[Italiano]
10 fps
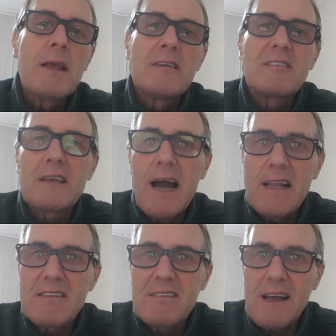si
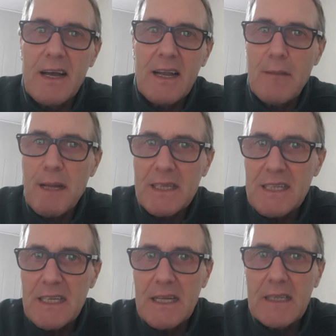alza la
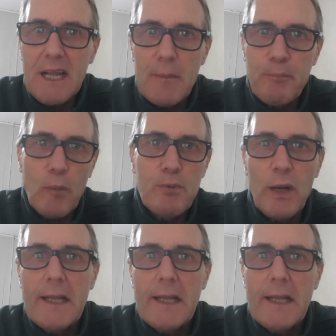mattina dal proprio